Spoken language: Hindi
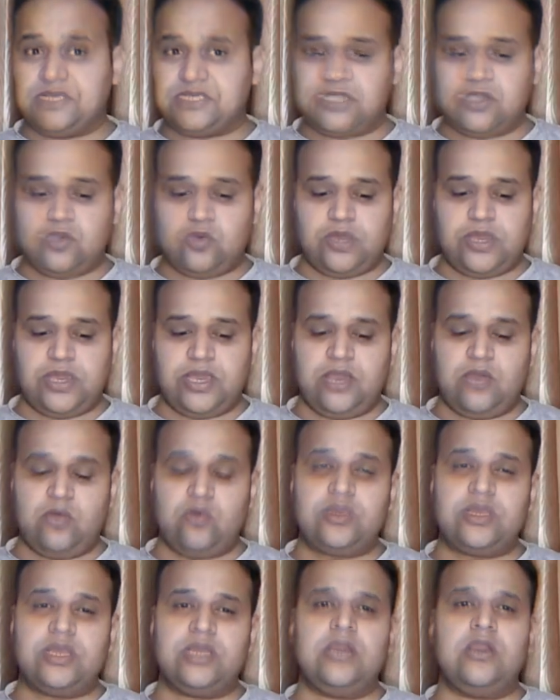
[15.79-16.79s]
फंसे हुए हैं
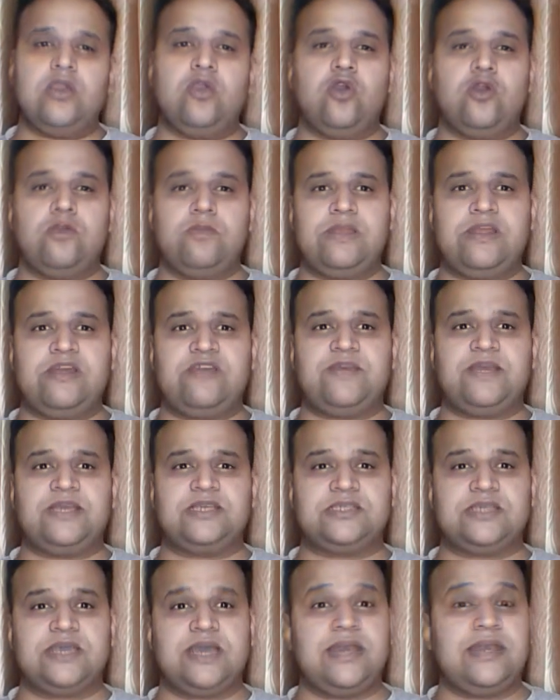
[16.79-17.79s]
उनके लिए गवर्नमेंट ऑफ
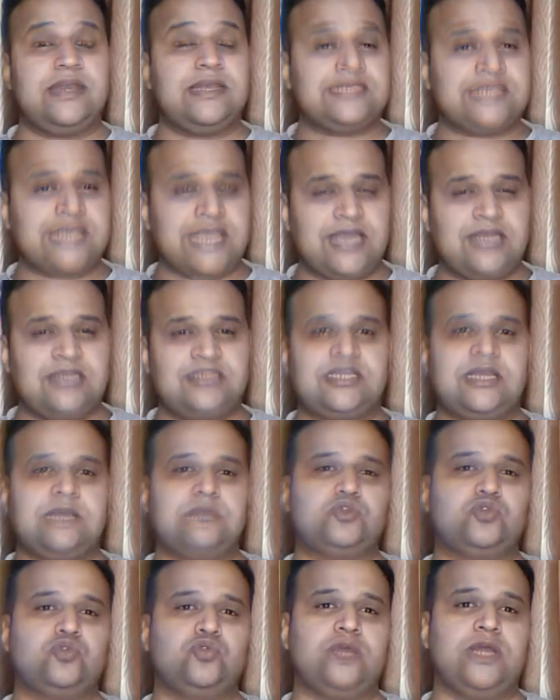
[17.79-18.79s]
पाकिस्तान ने सेकंड
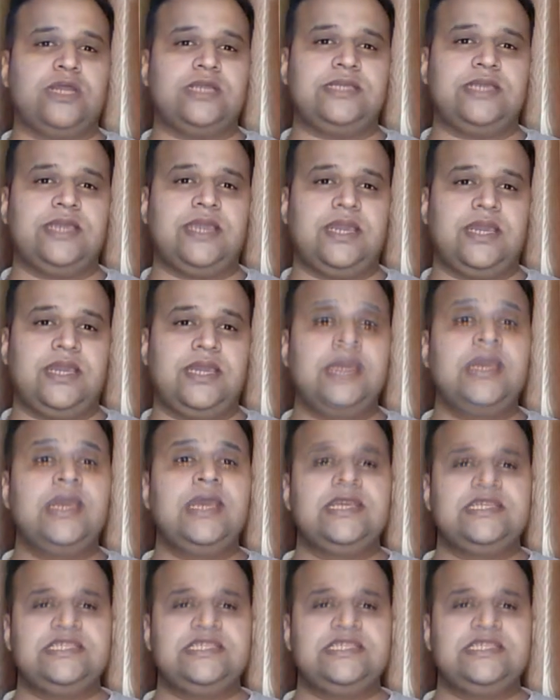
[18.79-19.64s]
स्टेप शुरू कर दिया है